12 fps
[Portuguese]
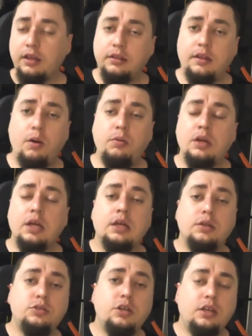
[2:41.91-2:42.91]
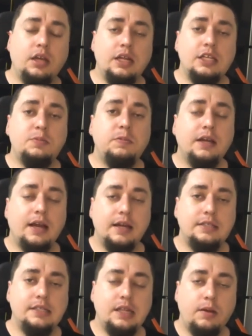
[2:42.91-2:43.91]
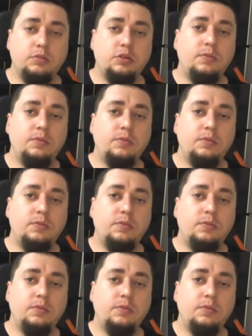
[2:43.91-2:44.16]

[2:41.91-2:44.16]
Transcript: Então, só queria explicar esse termo